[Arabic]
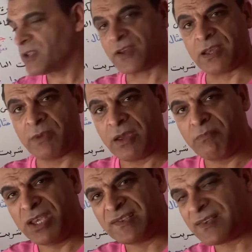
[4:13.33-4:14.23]
طيب
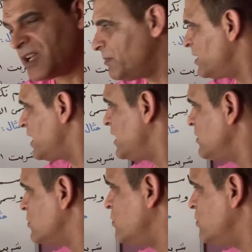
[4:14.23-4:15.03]
مين صاحب الحال؟